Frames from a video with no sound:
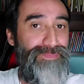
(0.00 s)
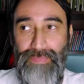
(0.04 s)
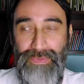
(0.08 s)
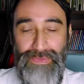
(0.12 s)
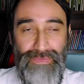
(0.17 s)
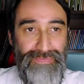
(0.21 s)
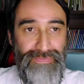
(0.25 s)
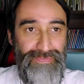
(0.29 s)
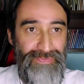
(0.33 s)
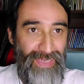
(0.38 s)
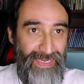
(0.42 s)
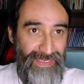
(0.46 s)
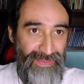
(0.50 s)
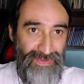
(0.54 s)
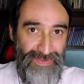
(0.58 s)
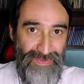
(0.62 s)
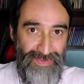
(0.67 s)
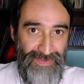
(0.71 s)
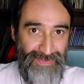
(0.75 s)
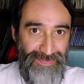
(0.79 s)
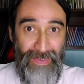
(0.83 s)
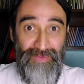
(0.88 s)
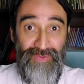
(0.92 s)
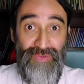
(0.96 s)
é muito
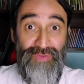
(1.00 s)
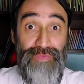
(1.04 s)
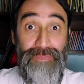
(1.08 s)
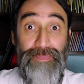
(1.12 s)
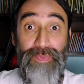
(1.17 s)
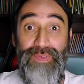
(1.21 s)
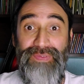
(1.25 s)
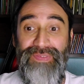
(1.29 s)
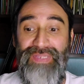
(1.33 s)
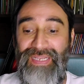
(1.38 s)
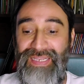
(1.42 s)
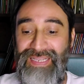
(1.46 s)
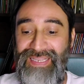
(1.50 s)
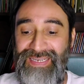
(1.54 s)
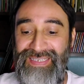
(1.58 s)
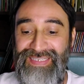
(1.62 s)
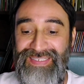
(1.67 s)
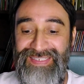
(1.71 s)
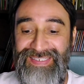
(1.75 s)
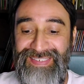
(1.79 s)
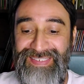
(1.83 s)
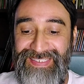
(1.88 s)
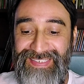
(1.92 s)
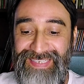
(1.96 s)
fácil para a gente poder
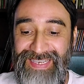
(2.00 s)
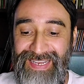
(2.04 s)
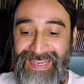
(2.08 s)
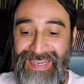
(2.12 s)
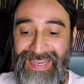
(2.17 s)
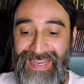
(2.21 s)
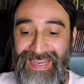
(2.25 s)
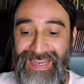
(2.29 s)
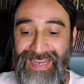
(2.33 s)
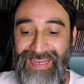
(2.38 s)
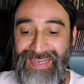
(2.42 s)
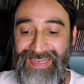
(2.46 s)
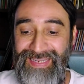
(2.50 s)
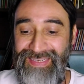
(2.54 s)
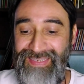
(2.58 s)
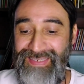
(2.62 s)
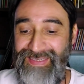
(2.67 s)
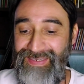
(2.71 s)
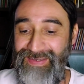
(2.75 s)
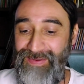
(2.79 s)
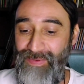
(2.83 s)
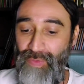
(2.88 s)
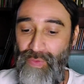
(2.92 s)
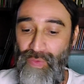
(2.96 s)
crescer
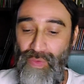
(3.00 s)
e